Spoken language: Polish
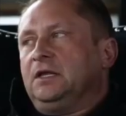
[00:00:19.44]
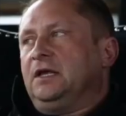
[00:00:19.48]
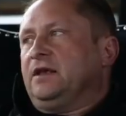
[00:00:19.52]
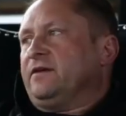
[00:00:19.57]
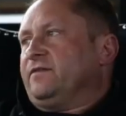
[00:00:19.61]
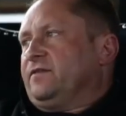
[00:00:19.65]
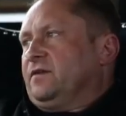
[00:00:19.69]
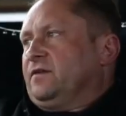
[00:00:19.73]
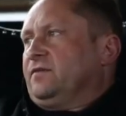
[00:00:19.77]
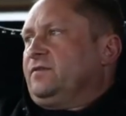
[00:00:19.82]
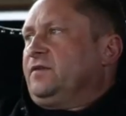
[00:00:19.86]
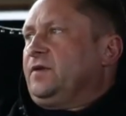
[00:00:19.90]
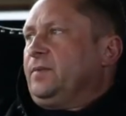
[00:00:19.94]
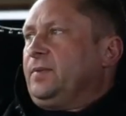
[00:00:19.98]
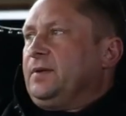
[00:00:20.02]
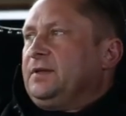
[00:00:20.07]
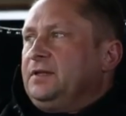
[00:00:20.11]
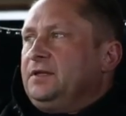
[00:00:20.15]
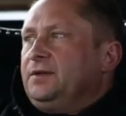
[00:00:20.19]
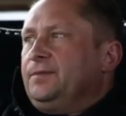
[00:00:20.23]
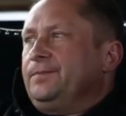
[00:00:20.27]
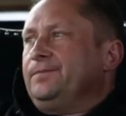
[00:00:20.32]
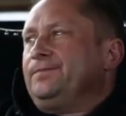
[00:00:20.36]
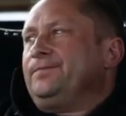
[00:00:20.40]
Nie wiem, wie
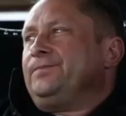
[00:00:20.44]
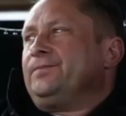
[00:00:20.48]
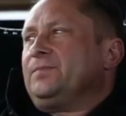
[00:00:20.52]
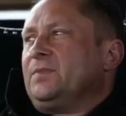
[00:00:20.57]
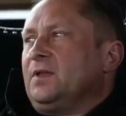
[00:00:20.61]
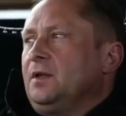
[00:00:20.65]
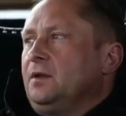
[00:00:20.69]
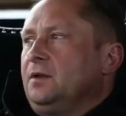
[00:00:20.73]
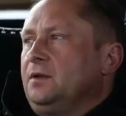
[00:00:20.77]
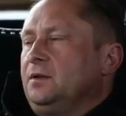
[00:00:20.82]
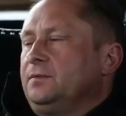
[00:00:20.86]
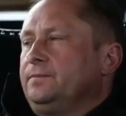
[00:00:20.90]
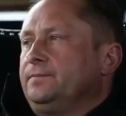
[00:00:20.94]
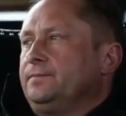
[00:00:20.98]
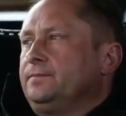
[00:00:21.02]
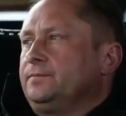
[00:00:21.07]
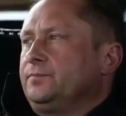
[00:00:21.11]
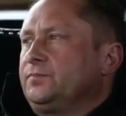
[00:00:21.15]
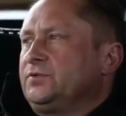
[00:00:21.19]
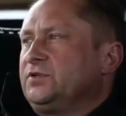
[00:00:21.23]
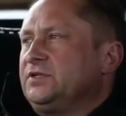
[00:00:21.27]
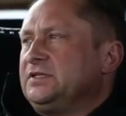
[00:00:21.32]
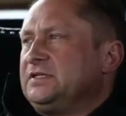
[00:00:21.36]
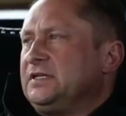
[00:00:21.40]
pan. I...
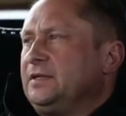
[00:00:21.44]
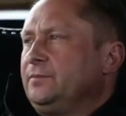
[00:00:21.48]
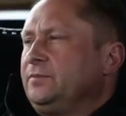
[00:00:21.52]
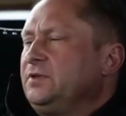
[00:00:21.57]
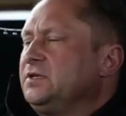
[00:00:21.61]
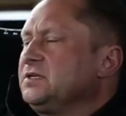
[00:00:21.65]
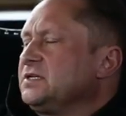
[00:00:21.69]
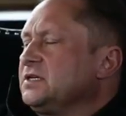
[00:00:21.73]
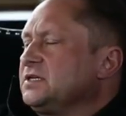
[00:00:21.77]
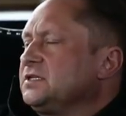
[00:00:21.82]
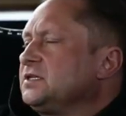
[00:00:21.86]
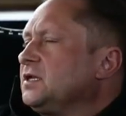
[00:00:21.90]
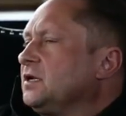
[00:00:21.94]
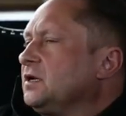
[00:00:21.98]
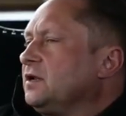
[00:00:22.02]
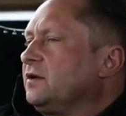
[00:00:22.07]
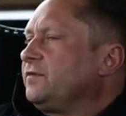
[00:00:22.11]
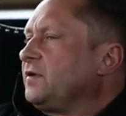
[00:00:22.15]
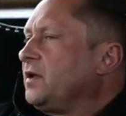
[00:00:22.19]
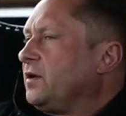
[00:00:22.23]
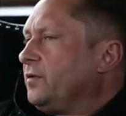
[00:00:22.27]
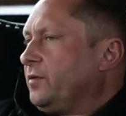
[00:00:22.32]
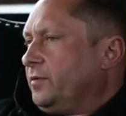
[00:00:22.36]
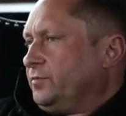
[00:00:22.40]
Przyznam, nie
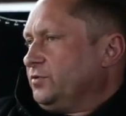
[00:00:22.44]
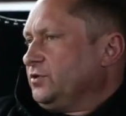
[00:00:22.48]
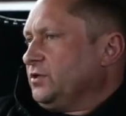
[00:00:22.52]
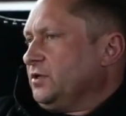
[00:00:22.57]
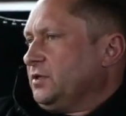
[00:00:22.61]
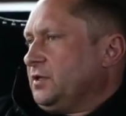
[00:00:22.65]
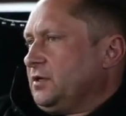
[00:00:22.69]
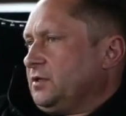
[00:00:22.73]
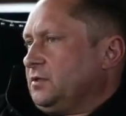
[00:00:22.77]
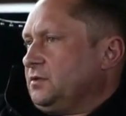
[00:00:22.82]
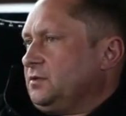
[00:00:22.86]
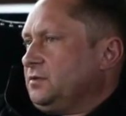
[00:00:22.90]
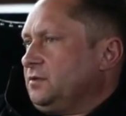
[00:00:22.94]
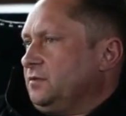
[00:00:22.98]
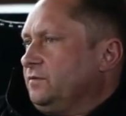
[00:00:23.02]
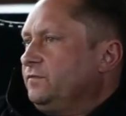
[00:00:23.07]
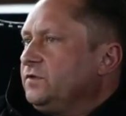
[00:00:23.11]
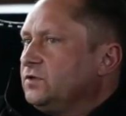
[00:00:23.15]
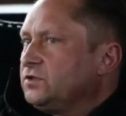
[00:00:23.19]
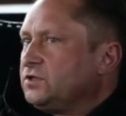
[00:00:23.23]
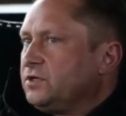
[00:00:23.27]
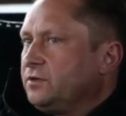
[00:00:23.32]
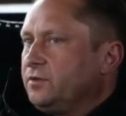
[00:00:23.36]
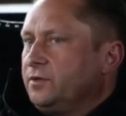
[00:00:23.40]
zastanawiałem się nad tym.
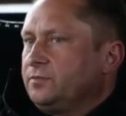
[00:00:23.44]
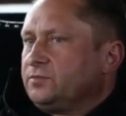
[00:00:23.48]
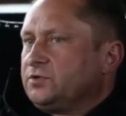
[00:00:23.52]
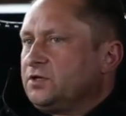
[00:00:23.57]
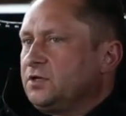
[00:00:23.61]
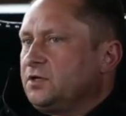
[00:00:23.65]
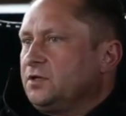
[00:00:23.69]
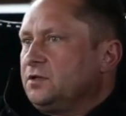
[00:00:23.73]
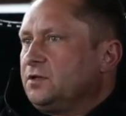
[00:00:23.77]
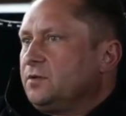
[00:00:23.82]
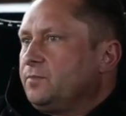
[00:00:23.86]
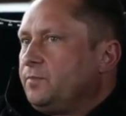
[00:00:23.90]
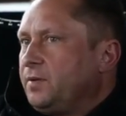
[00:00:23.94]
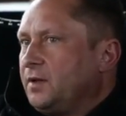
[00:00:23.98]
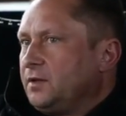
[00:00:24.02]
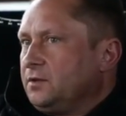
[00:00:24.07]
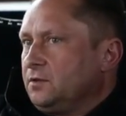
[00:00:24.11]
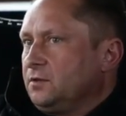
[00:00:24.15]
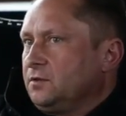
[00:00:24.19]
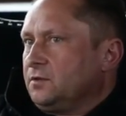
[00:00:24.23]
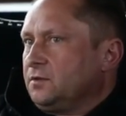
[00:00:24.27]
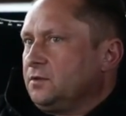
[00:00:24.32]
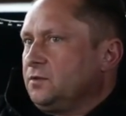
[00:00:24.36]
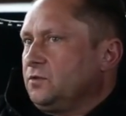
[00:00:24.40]
Wiedziałem, że kiedy
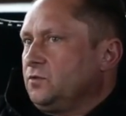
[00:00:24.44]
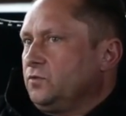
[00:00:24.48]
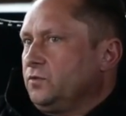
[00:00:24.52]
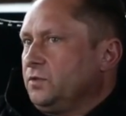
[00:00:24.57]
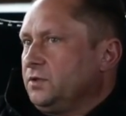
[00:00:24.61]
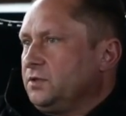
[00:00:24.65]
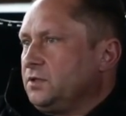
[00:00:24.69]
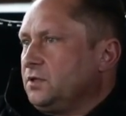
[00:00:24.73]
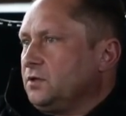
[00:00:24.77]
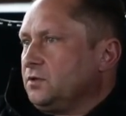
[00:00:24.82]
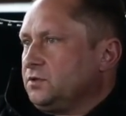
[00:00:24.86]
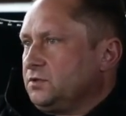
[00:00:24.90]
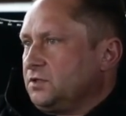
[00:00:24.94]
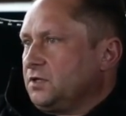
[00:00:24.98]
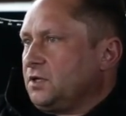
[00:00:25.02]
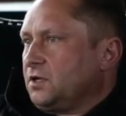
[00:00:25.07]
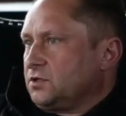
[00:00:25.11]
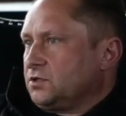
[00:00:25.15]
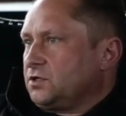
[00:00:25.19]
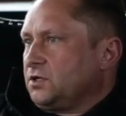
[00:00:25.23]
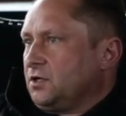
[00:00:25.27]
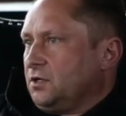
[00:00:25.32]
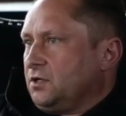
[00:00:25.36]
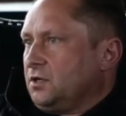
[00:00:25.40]
padły te
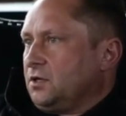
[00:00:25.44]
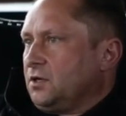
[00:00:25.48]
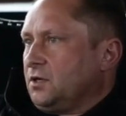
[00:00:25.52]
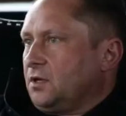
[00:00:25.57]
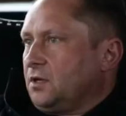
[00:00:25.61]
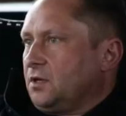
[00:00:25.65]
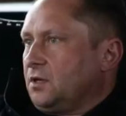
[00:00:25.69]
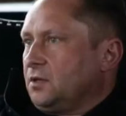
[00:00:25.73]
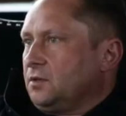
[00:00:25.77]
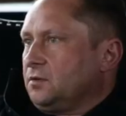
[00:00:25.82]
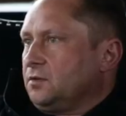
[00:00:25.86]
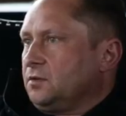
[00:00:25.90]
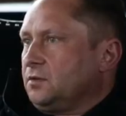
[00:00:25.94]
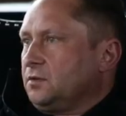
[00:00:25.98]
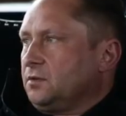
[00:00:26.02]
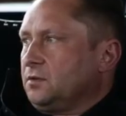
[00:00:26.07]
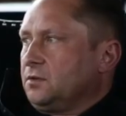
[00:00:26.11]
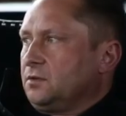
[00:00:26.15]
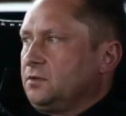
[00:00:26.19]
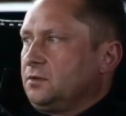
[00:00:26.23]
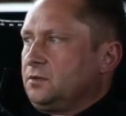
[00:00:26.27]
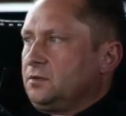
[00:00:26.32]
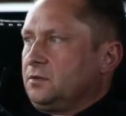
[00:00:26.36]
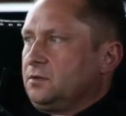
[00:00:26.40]
oskarżenia.
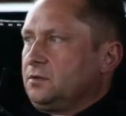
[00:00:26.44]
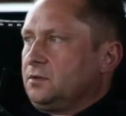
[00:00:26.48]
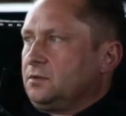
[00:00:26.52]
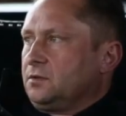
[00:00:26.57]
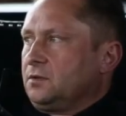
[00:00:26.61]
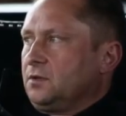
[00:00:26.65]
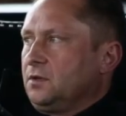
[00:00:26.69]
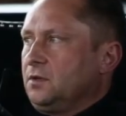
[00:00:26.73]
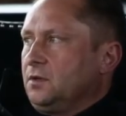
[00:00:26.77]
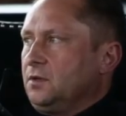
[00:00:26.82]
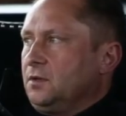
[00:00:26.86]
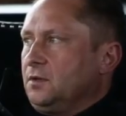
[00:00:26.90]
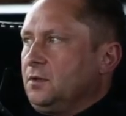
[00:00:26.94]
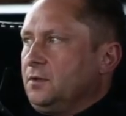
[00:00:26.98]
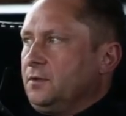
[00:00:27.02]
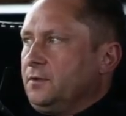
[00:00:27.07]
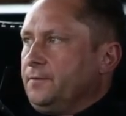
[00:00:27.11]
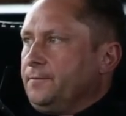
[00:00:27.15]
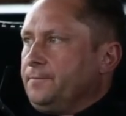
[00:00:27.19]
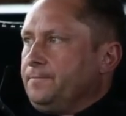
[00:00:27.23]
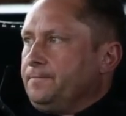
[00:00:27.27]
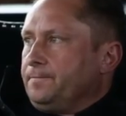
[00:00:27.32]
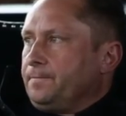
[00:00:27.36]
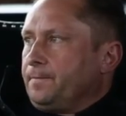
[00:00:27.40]
Yy
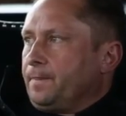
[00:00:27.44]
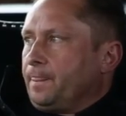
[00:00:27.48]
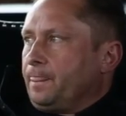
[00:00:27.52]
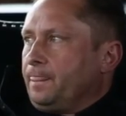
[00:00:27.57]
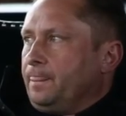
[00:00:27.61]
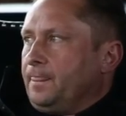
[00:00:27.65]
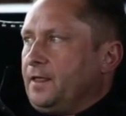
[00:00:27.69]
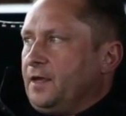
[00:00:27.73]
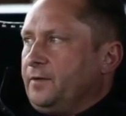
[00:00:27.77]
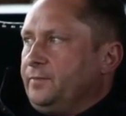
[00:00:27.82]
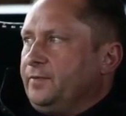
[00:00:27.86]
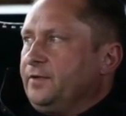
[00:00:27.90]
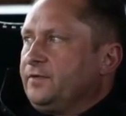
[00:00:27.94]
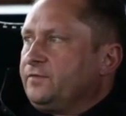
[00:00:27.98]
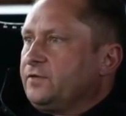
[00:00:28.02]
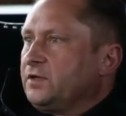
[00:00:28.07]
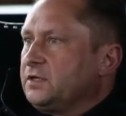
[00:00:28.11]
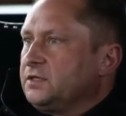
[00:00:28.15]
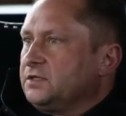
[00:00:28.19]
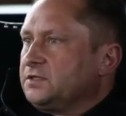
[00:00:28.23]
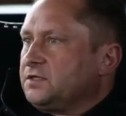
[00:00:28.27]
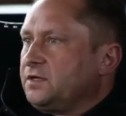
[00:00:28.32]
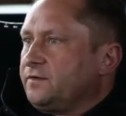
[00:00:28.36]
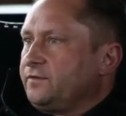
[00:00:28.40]
Najpierw
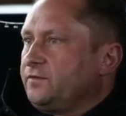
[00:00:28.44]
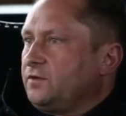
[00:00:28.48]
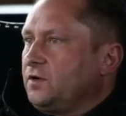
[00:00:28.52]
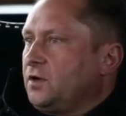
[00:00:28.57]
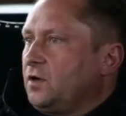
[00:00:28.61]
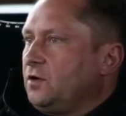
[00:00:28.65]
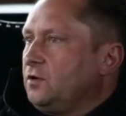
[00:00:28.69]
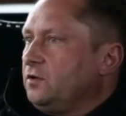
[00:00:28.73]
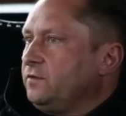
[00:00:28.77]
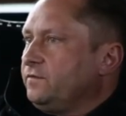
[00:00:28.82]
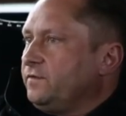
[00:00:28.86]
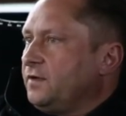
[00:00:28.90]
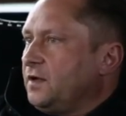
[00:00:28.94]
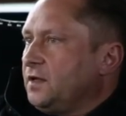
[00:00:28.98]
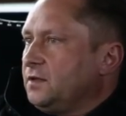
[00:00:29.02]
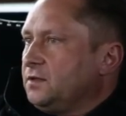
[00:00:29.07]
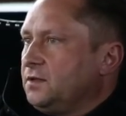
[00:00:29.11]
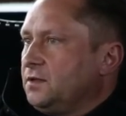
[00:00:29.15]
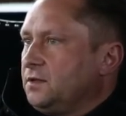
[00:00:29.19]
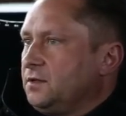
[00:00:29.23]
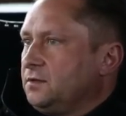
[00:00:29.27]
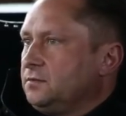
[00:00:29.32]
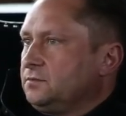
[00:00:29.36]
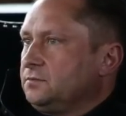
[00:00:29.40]
takie
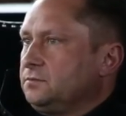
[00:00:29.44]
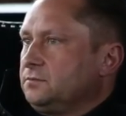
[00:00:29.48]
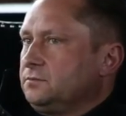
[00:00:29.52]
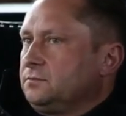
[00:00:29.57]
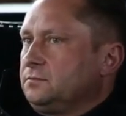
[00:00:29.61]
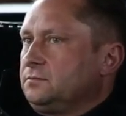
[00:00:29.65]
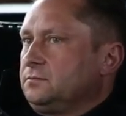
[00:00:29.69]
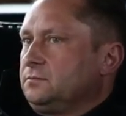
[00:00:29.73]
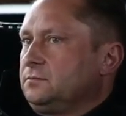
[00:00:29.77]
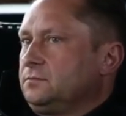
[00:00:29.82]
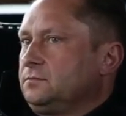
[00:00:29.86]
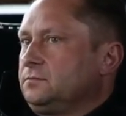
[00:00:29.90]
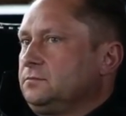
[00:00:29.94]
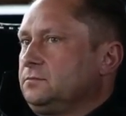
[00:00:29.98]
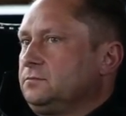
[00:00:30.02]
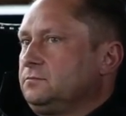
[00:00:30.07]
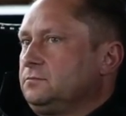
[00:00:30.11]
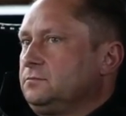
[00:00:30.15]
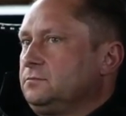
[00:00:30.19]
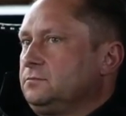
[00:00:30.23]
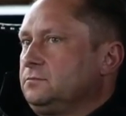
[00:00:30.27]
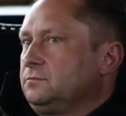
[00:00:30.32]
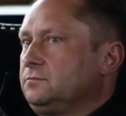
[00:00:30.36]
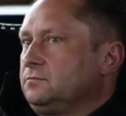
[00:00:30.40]
zawoalowane,
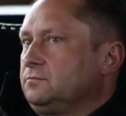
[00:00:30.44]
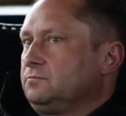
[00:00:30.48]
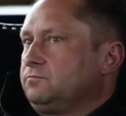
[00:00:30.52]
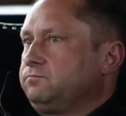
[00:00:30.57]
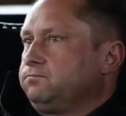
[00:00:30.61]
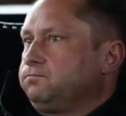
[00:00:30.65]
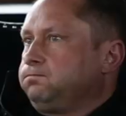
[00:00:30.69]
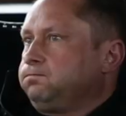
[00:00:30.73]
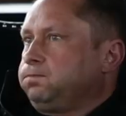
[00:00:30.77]
mhm.